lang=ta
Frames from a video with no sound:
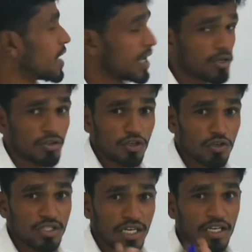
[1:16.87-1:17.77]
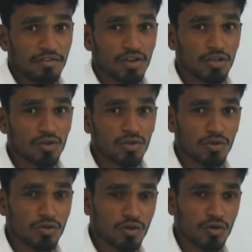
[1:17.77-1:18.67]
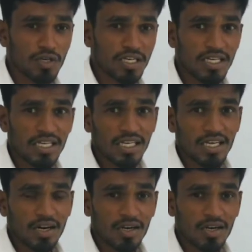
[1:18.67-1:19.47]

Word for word: அதாவது இன்னும் சயின்டிஃபிக்காக சொன்ன சொல்லணும்னா டிகே